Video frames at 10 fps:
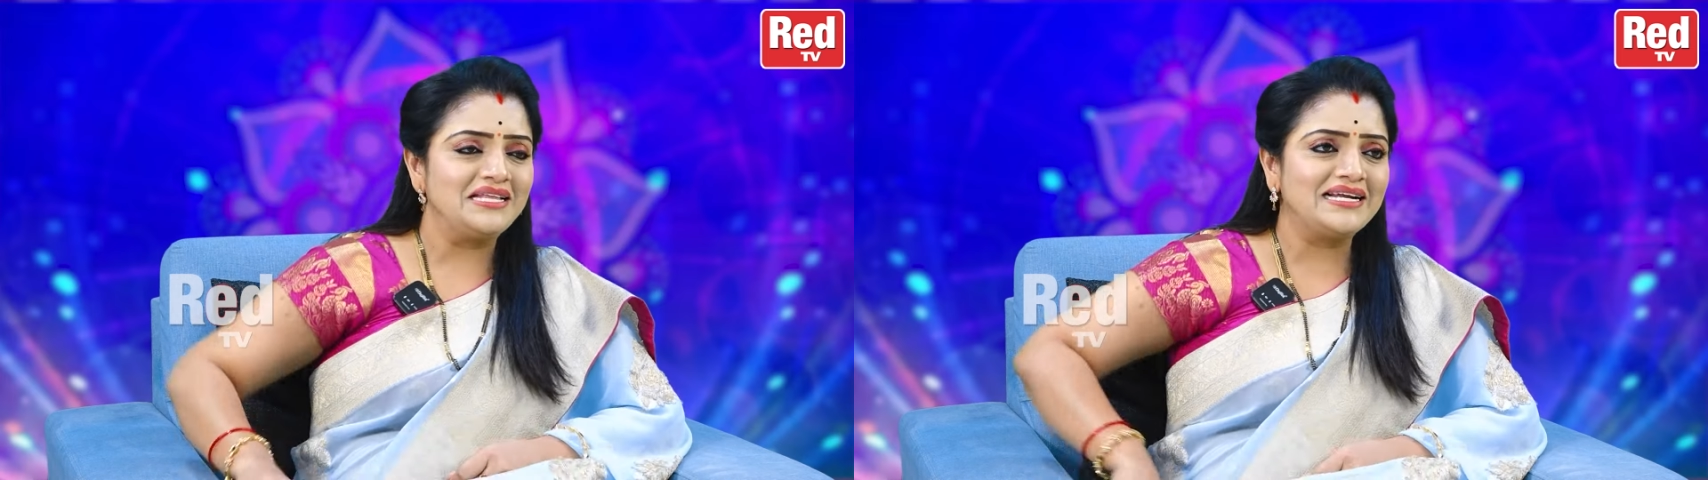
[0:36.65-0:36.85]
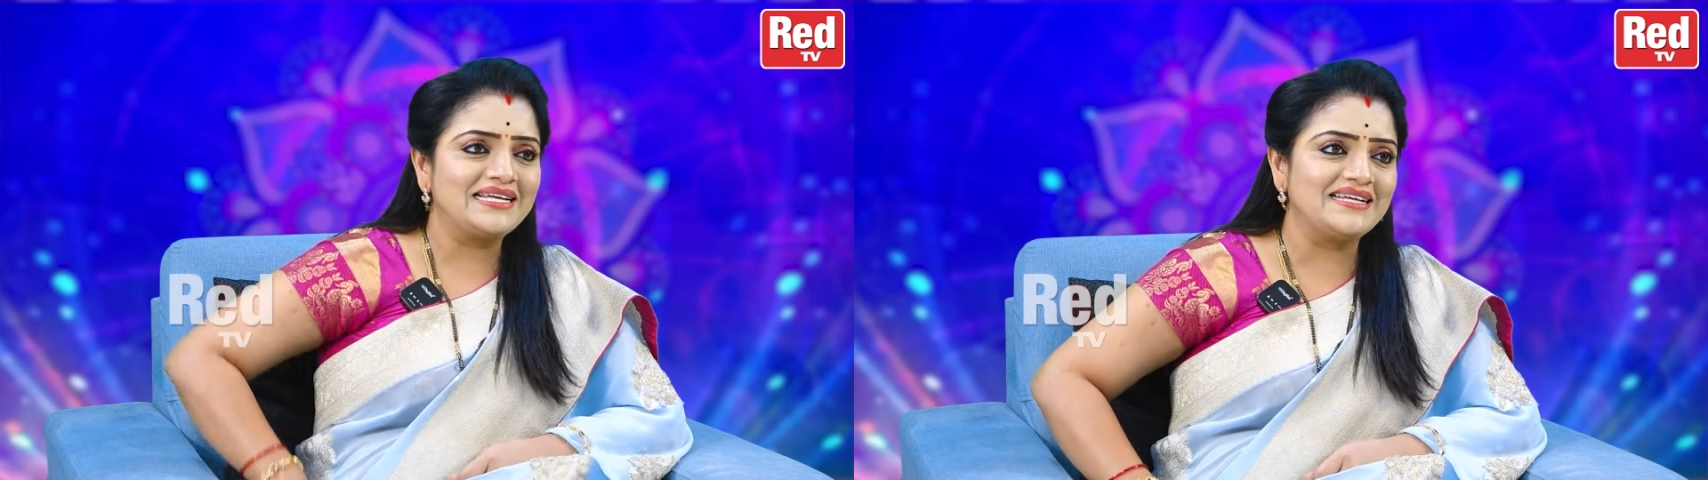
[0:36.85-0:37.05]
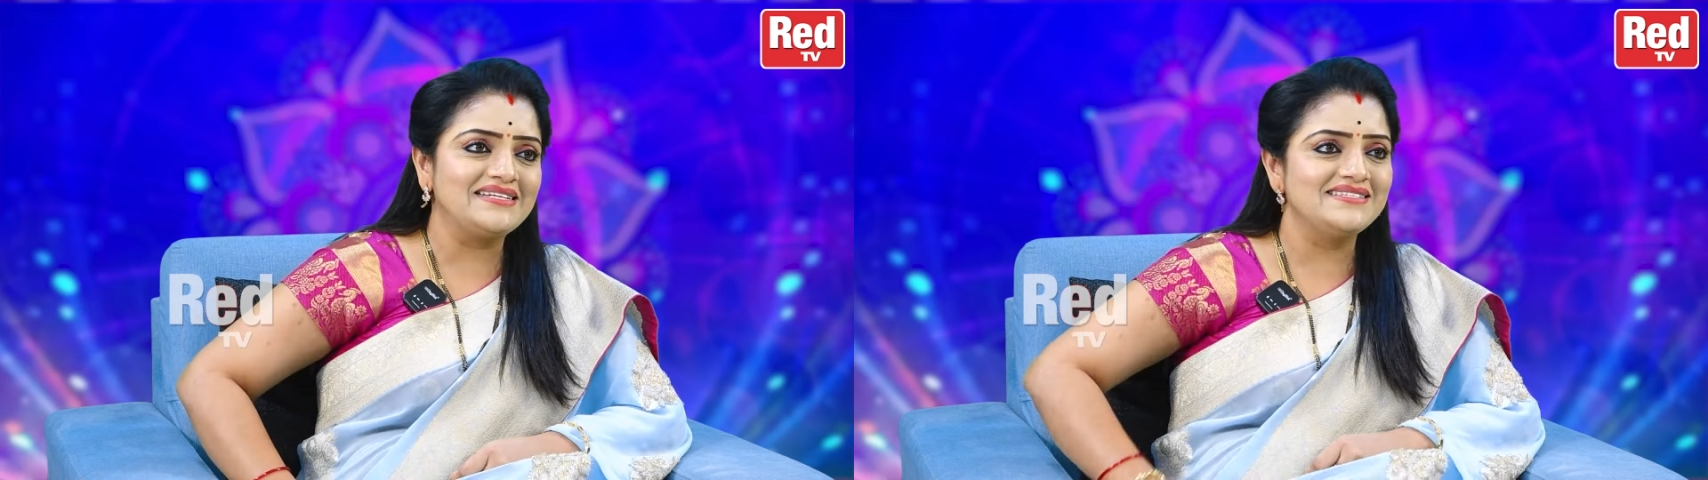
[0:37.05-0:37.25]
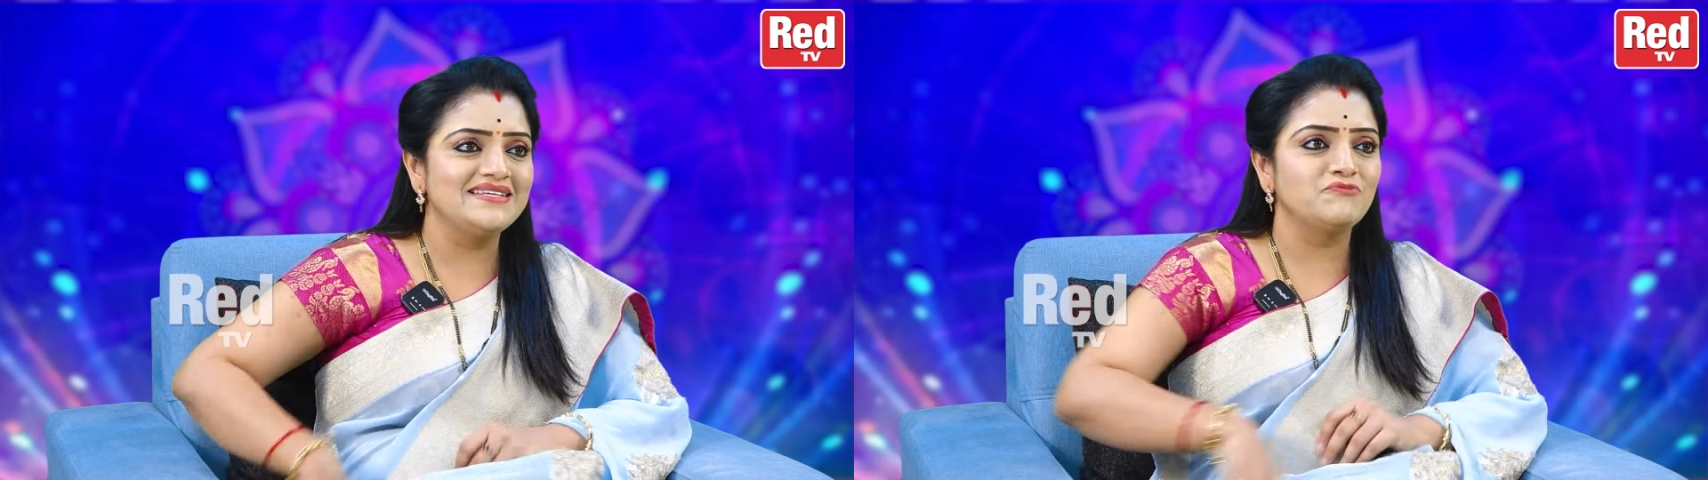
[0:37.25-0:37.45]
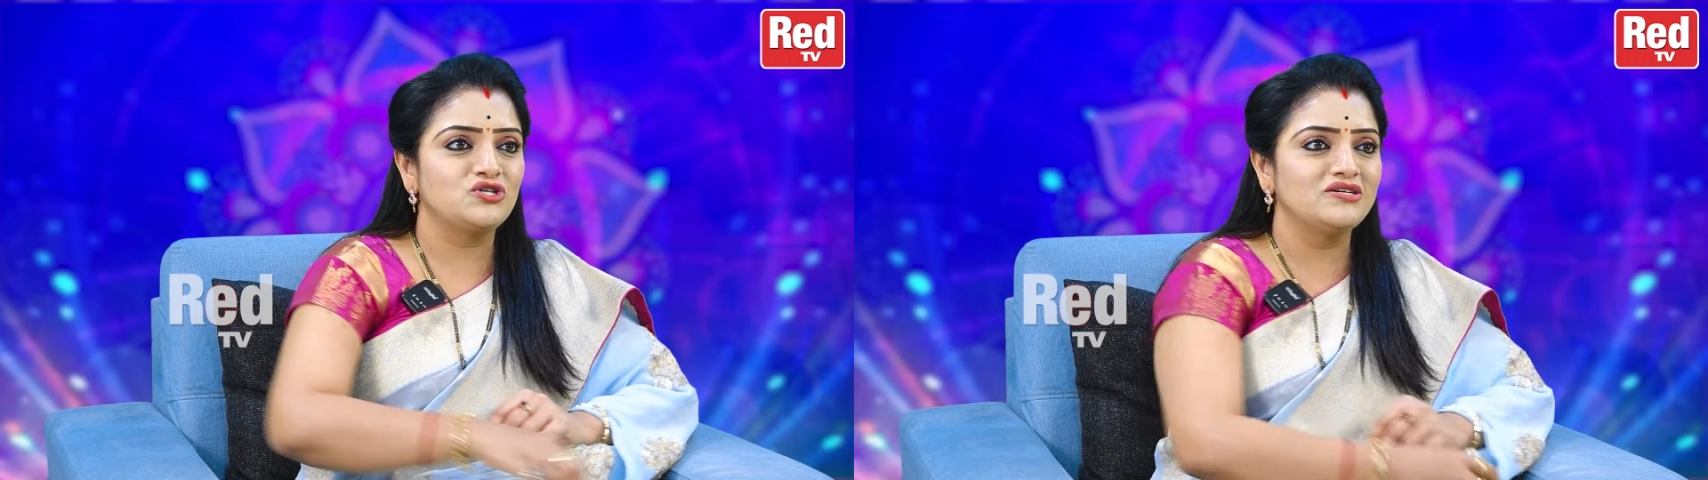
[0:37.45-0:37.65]
అందరికీ
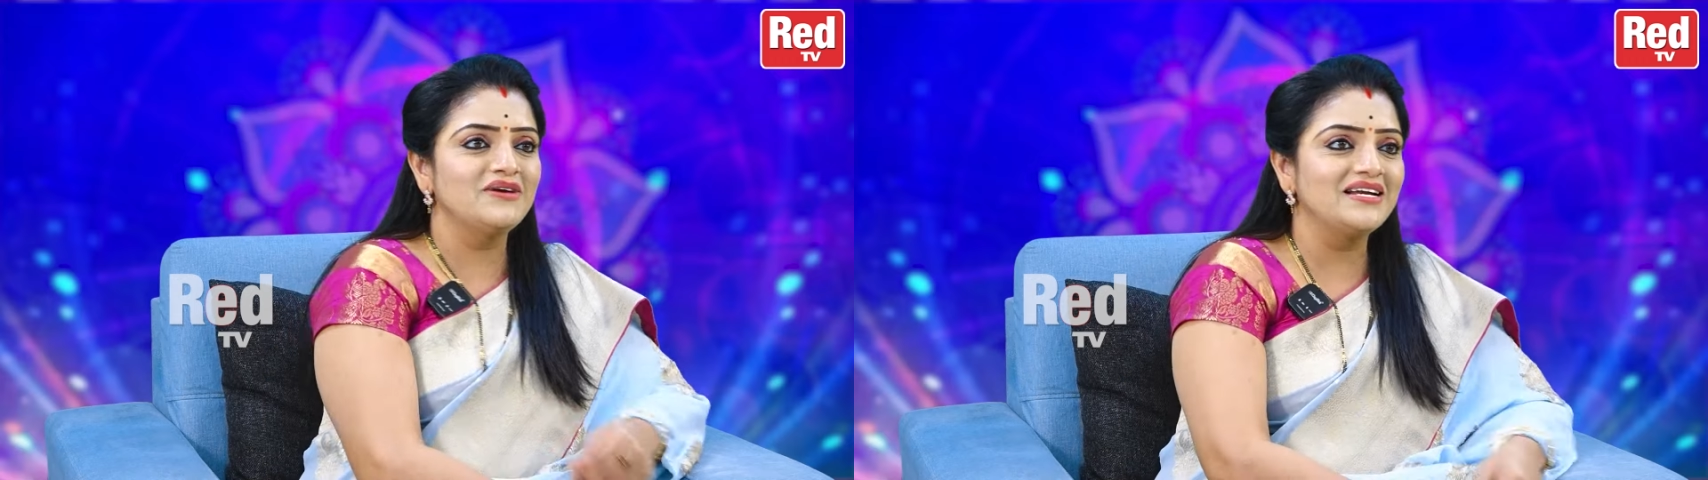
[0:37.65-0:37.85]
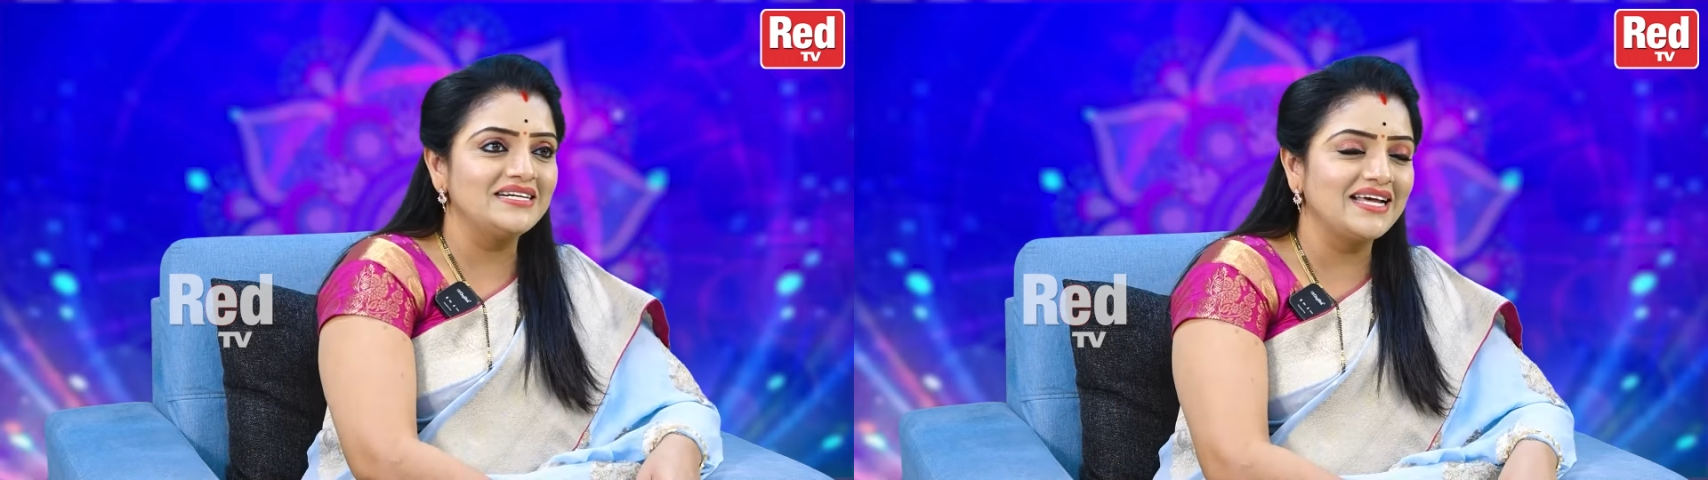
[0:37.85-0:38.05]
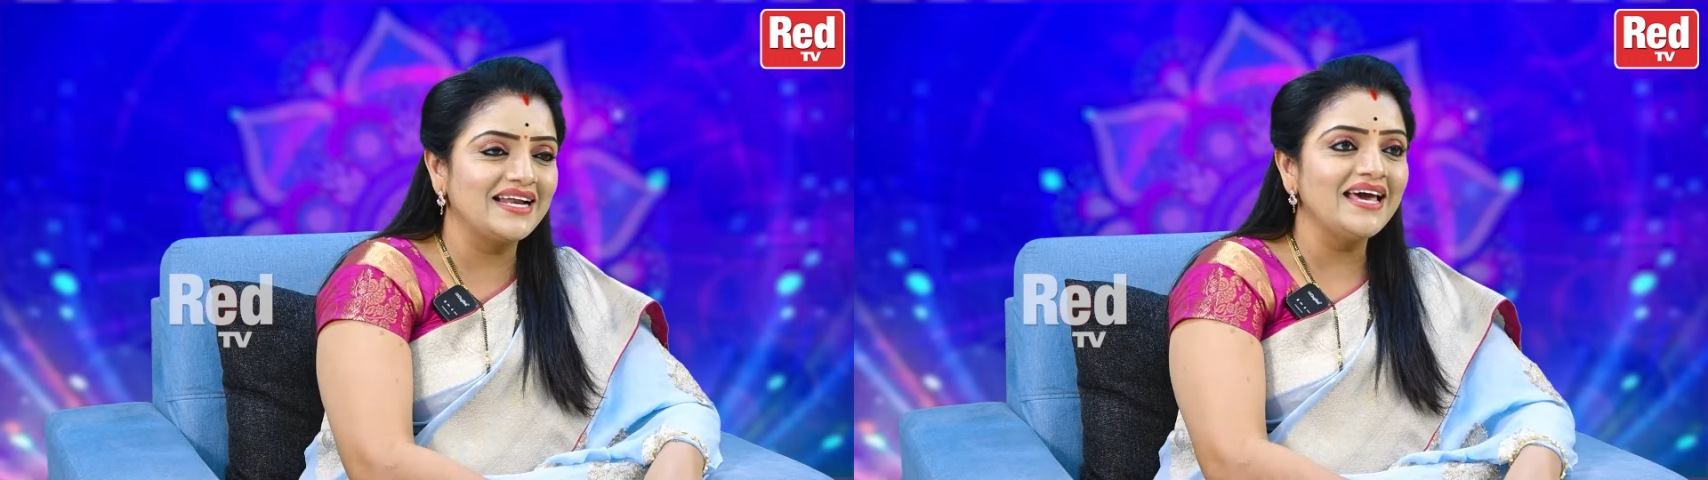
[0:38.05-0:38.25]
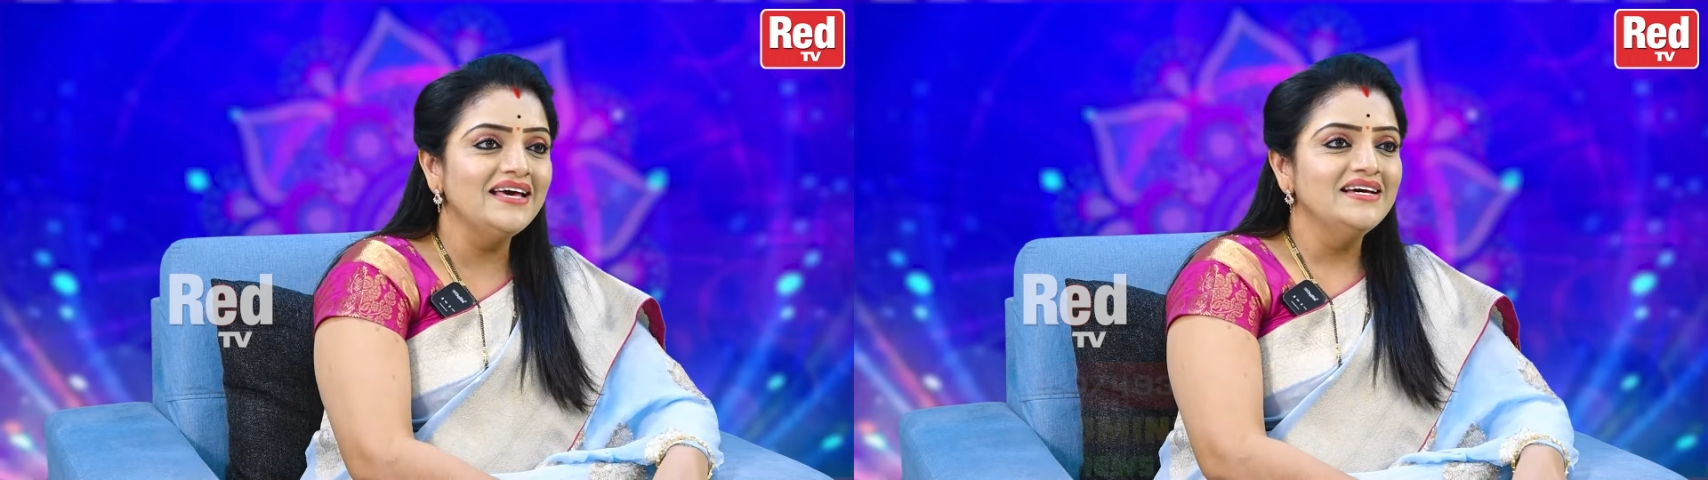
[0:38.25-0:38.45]
తెలిసిందే పుష్యమి అని అంటేనే